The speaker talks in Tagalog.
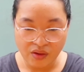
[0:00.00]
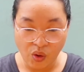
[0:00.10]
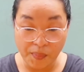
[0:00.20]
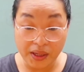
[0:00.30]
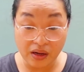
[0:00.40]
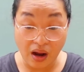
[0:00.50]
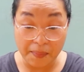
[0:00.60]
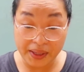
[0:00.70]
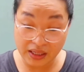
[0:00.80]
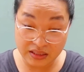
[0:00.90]
Home
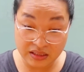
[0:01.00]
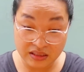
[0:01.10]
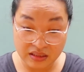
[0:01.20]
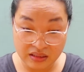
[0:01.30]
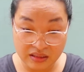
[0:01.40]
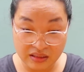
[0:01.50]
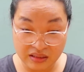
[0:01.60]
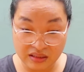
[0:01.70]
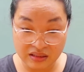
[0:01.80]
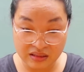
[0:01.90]
economics?
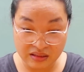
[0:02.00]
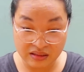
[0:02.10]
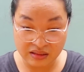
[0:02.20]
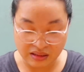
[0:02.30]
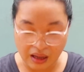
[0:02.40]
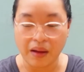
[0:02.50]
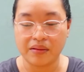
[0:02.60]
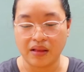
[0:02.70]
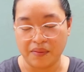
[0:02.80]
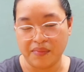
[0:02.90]
Opo. Oo, ah,
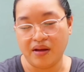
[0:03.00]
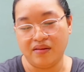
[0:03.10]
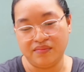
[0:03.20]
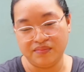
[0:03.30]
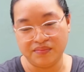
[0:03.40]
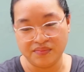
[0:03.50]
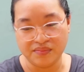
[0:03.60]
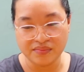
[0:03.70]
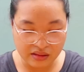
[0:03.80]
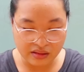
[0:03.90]
tama. Mm-mm.
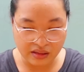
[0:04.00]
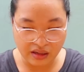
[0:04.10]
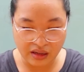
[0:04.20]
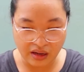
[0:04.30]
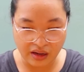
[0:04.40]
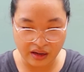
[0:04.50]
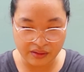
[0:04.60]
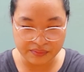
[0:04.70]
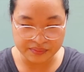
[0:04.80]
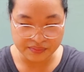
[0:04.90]

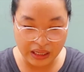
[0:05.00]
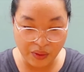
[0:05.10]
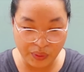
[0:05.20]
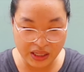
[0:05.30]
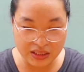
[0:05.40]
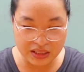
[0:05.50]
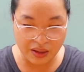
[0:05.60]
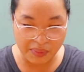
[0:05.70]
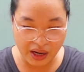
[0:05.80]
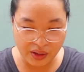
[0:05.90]
Ayan. Ilang weeks
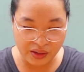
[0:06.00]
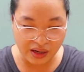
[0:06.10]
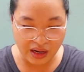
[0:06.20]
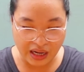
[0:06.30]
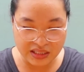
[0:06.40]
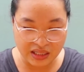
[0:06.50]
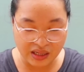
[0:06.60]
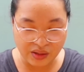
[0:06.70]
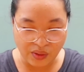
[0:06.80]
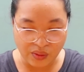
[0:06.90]
na ba ngayon ang klase
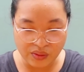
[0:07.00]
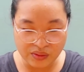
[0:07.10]
ninyo?